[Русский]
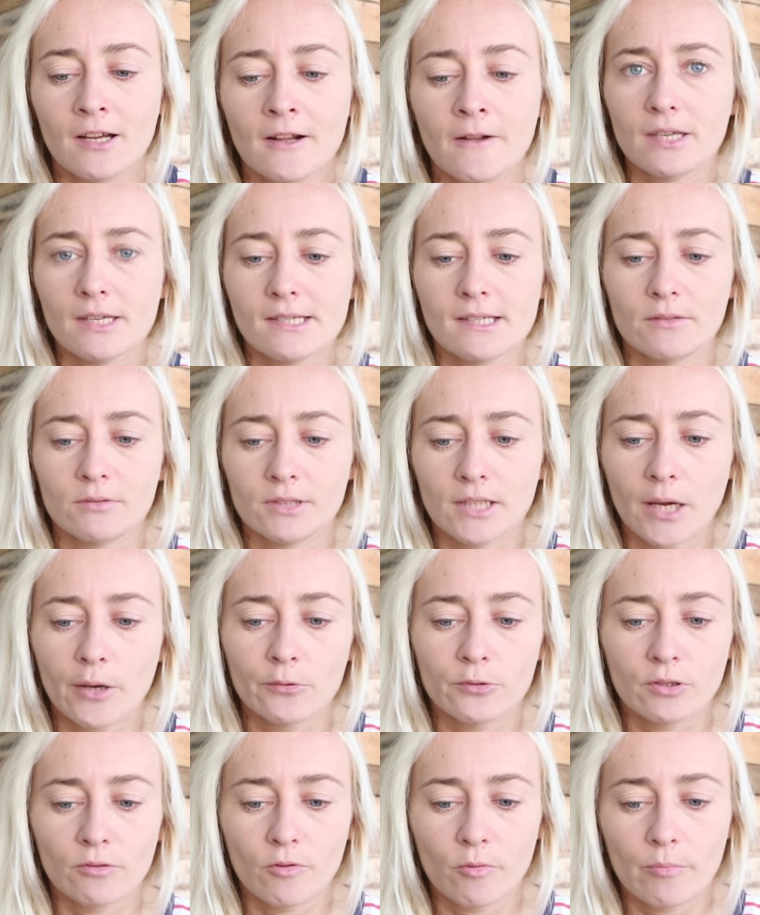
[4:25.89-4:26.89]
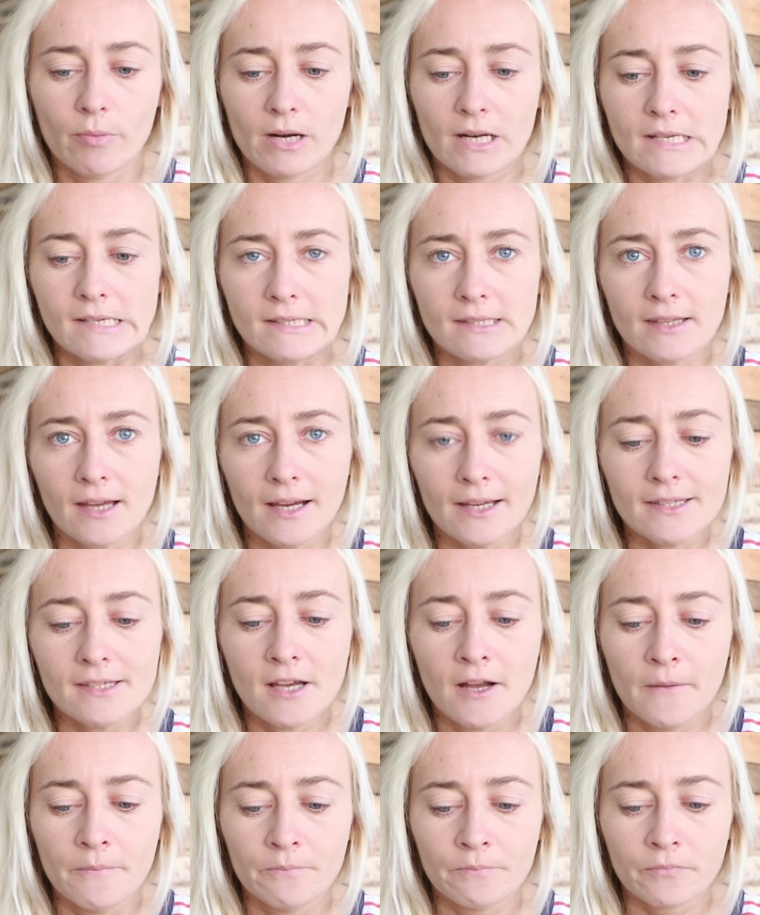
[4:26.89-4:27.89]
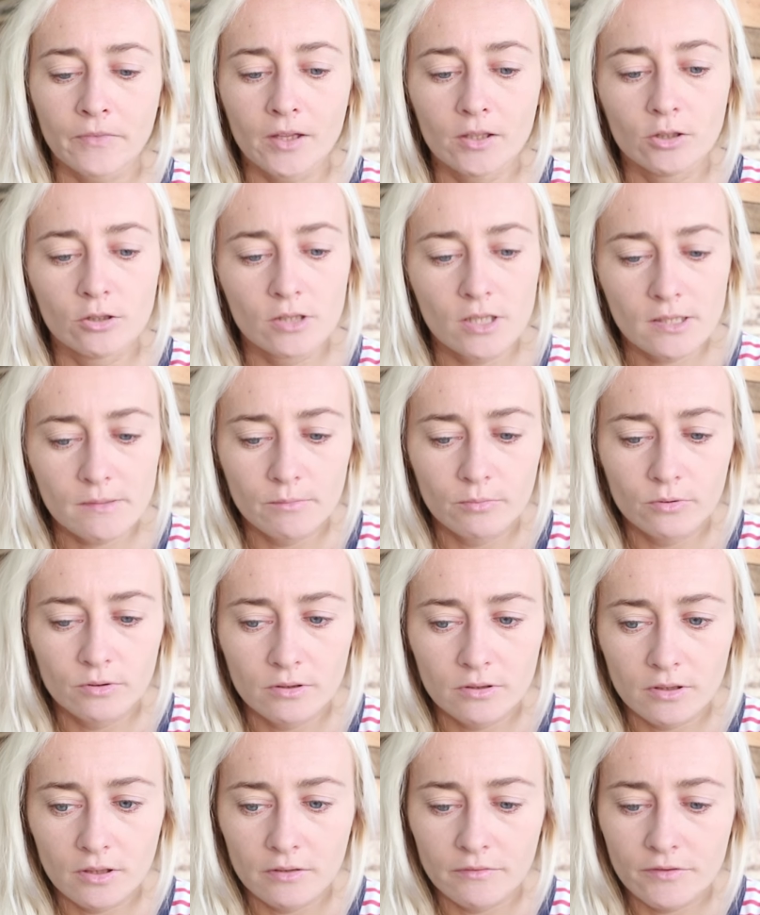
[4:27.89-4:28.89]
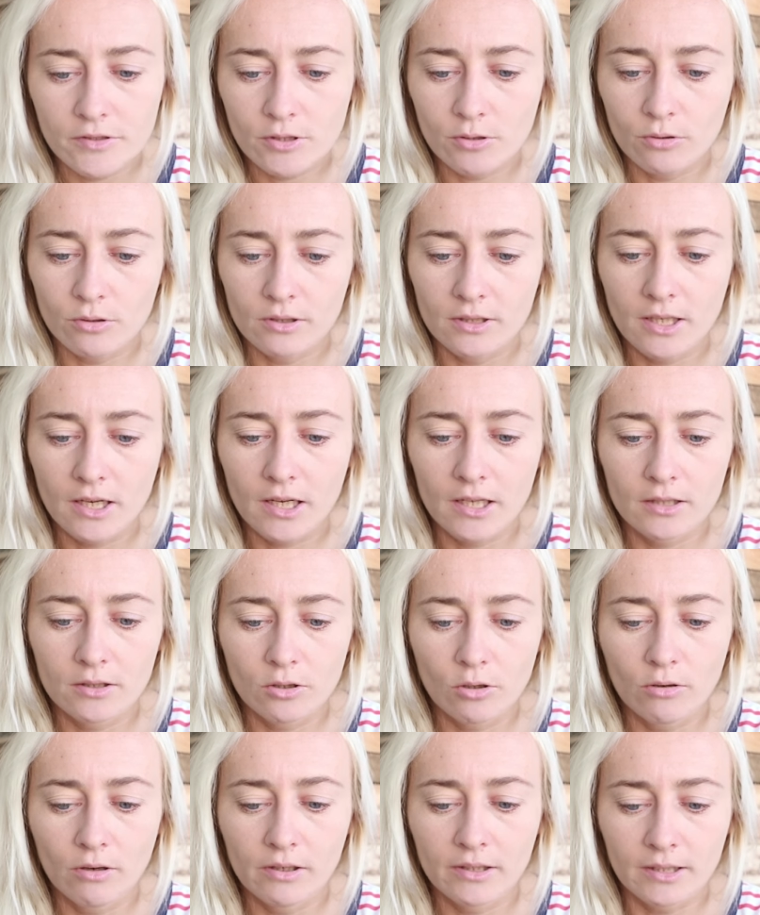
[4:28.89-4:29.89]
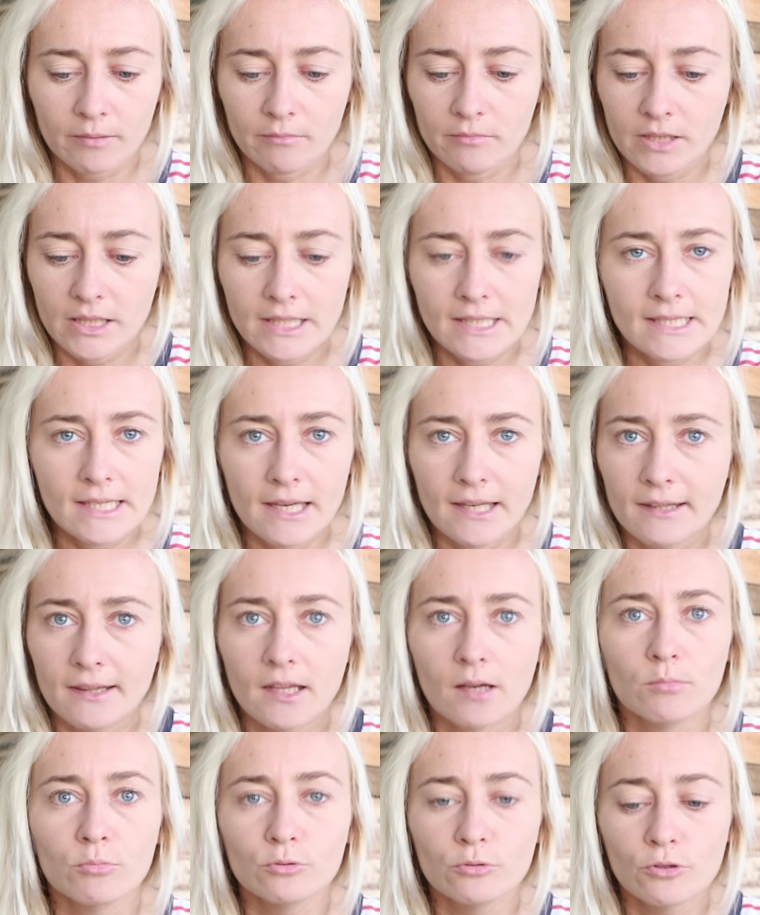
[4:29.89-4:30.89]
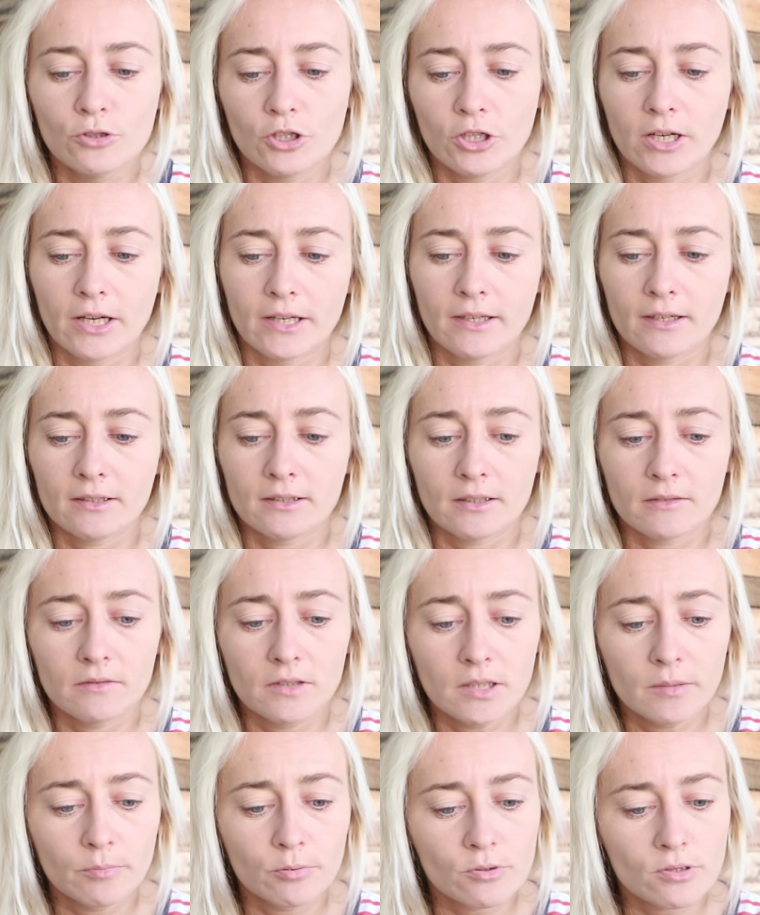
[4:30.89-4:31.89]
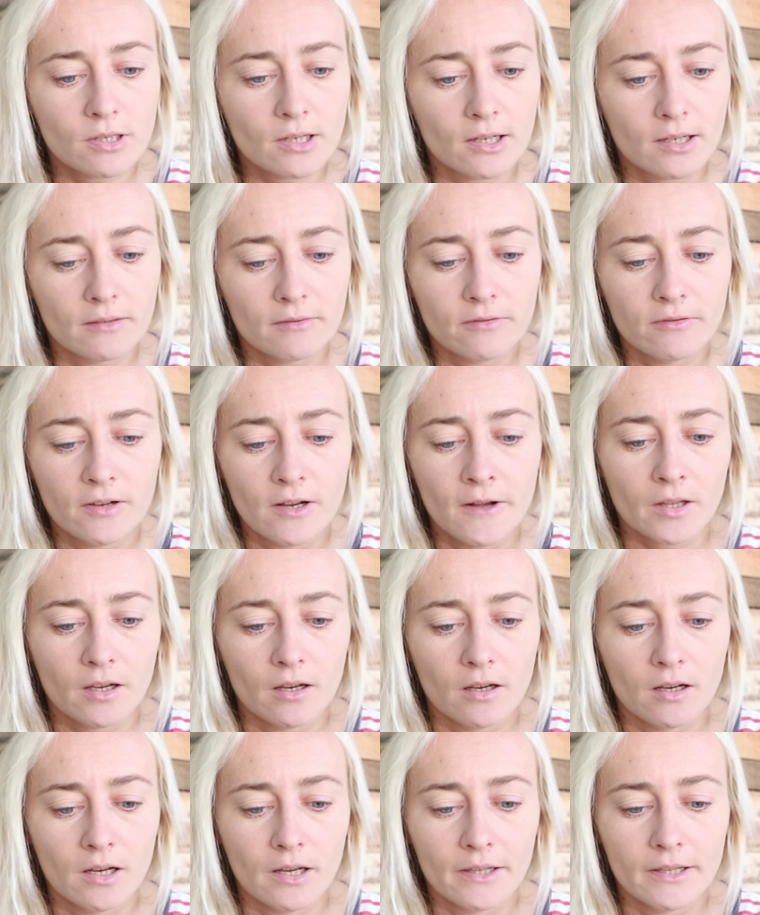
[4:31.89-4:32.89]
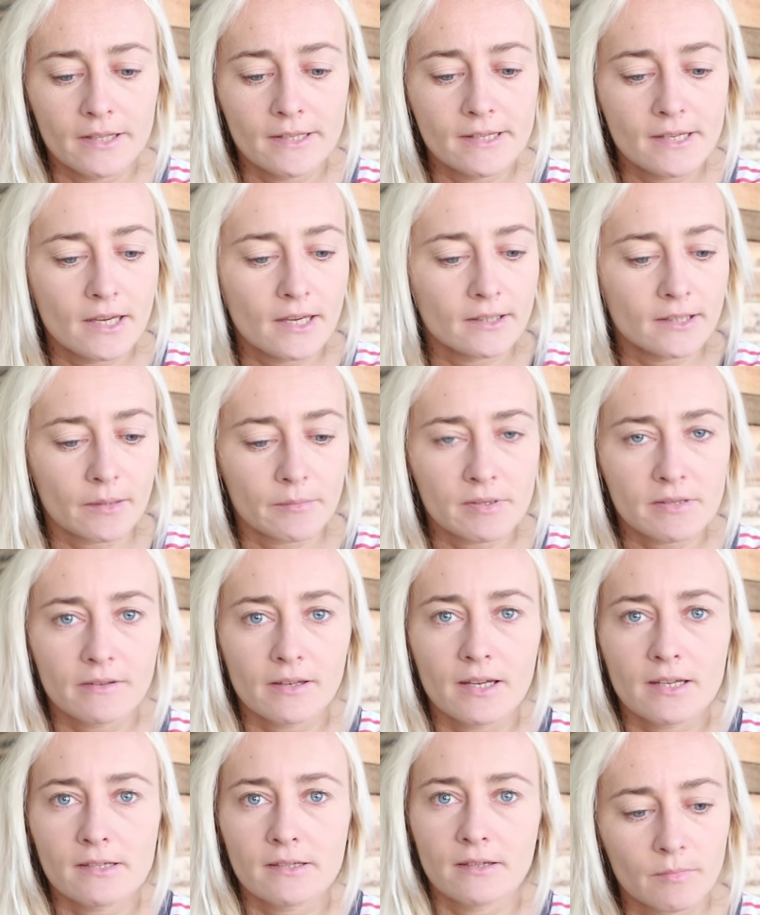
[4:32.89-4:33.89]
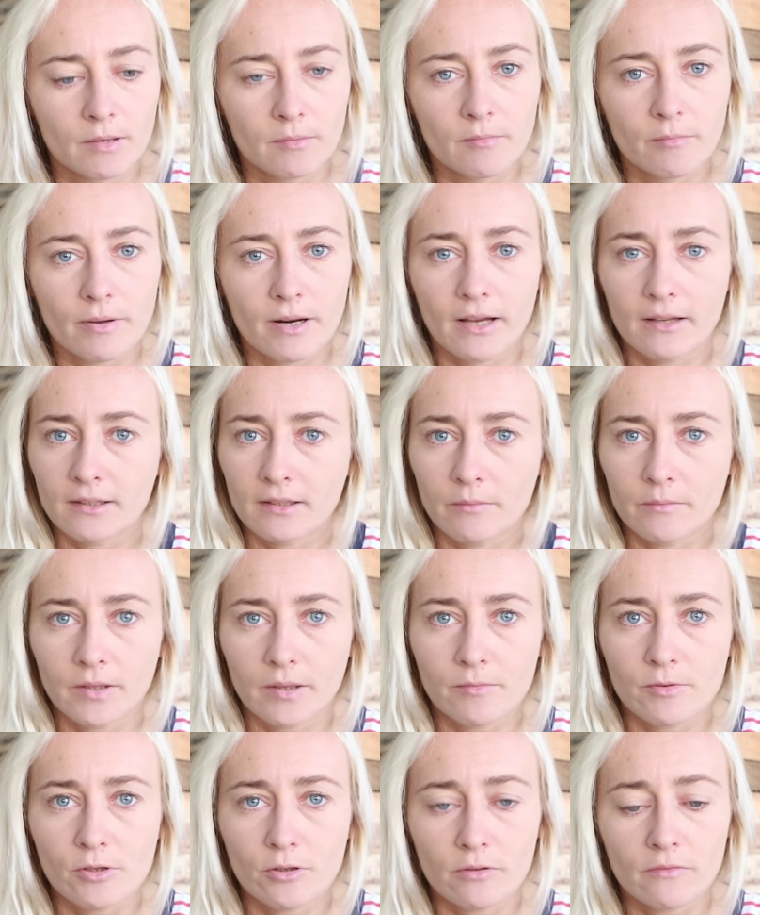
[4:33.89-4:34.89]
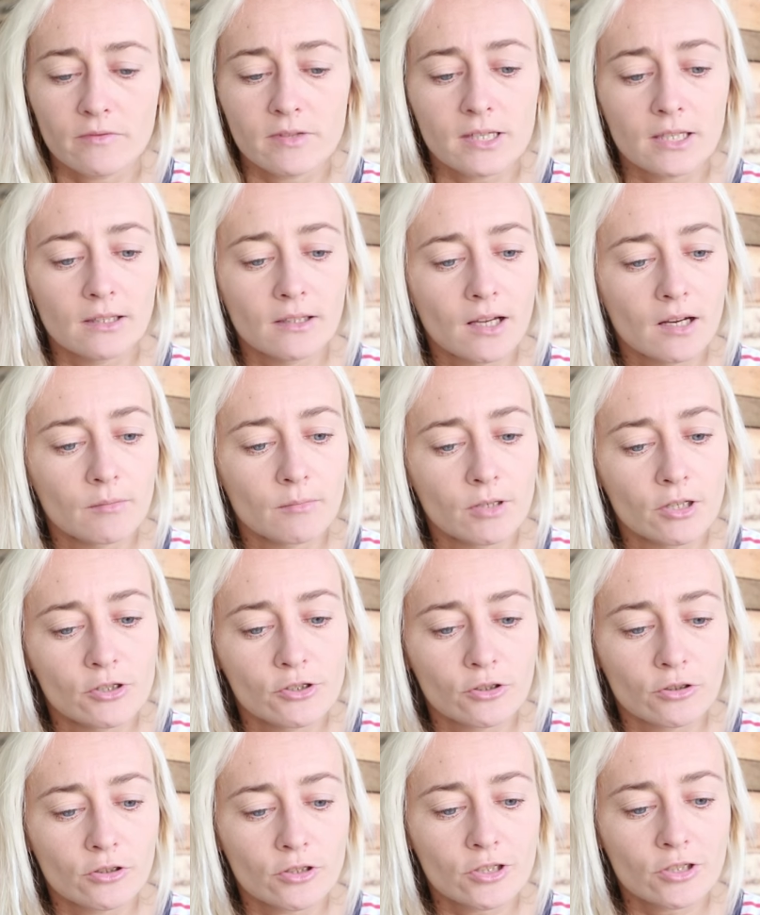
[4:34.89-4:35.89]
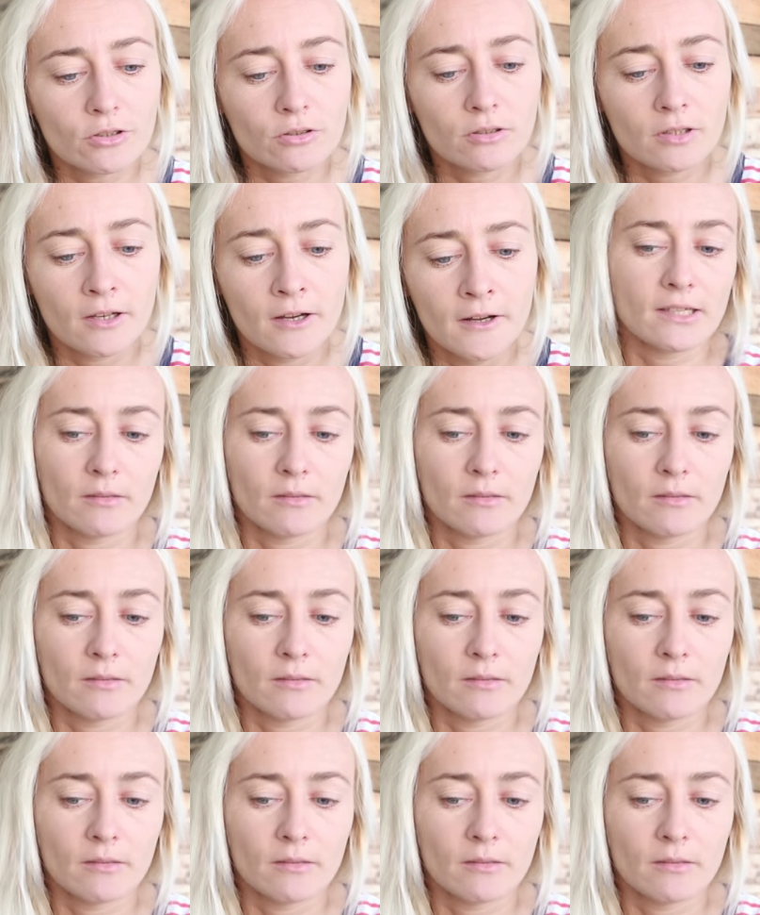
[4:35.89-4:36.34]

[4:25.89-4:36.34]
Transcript: Если вот так вот его пролистать, то здесь будет э, все, да, это там, идеи для будущих каких-то выпусков, э, идеи, там, связанные с моим проектом, там, серфцинком или еще что-то.